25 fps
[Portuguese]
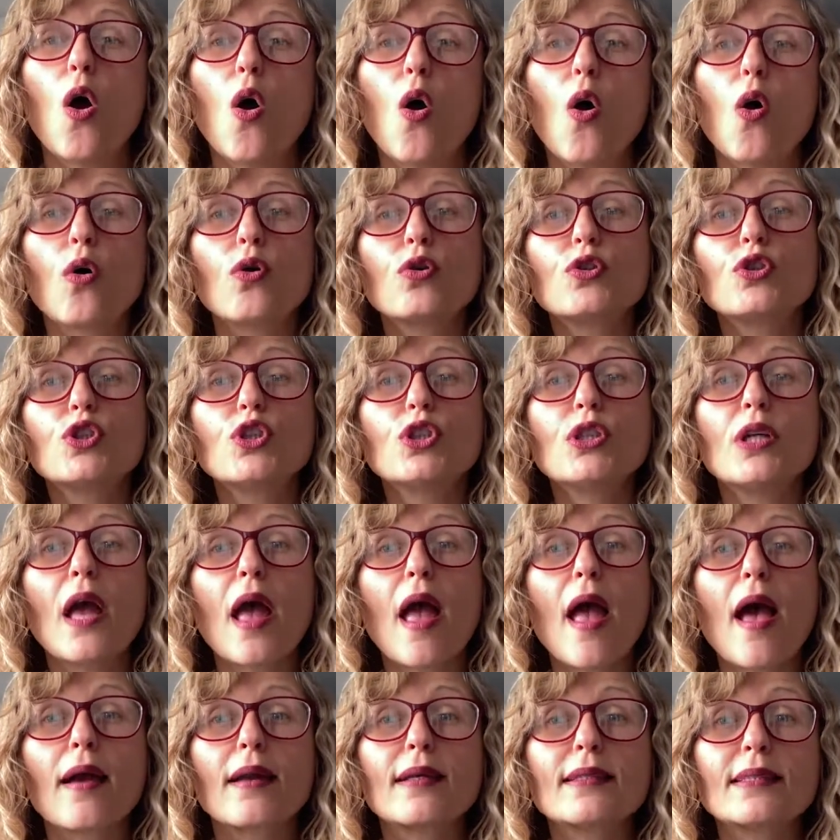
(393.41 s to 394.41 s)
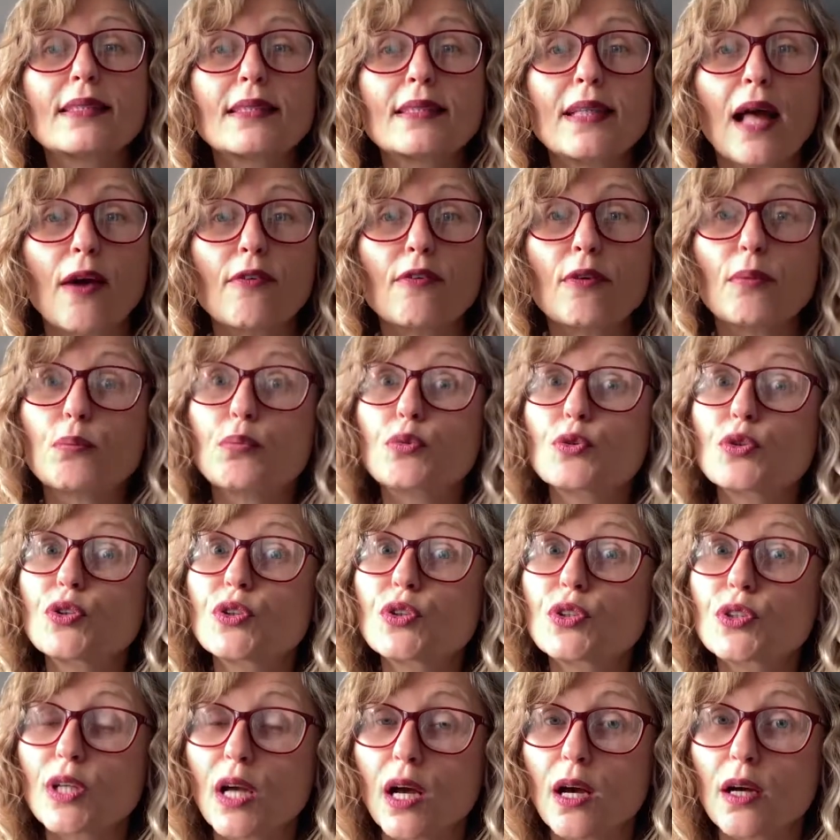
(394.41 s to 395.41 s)
onde ela estava
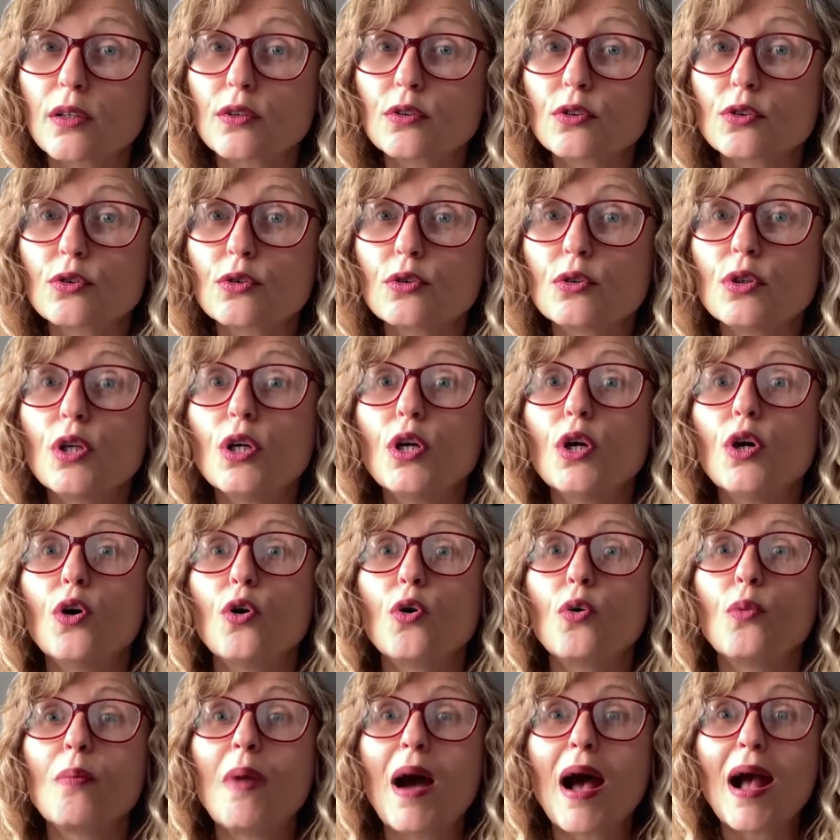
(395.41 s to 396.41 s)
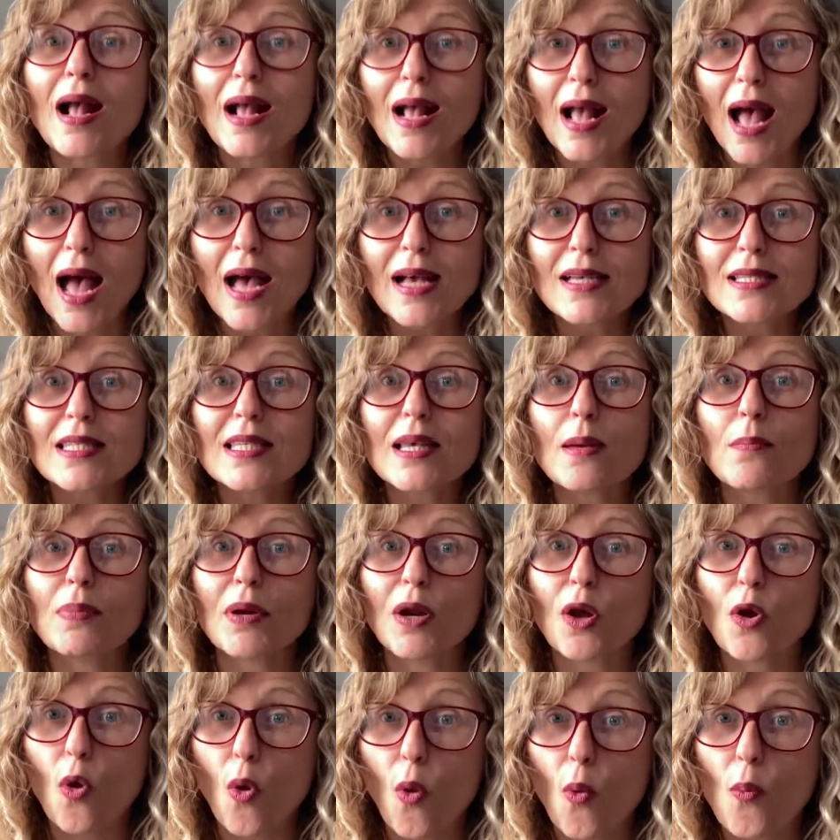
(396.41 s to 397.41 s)
buscando uma casa
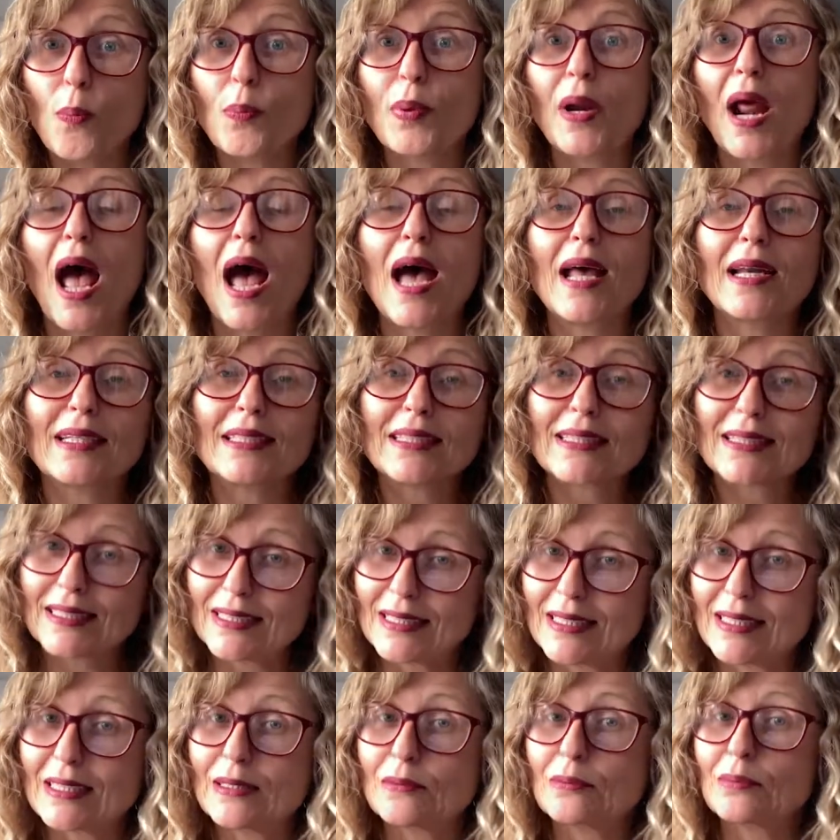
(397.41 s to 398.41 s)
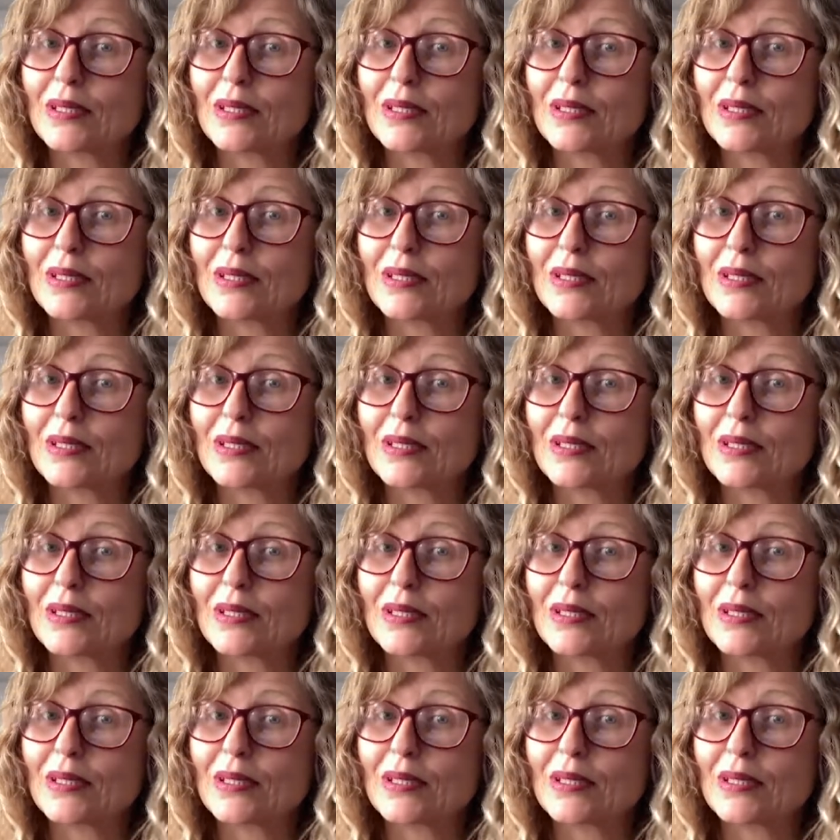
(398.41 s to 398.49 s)
para comprar aqui em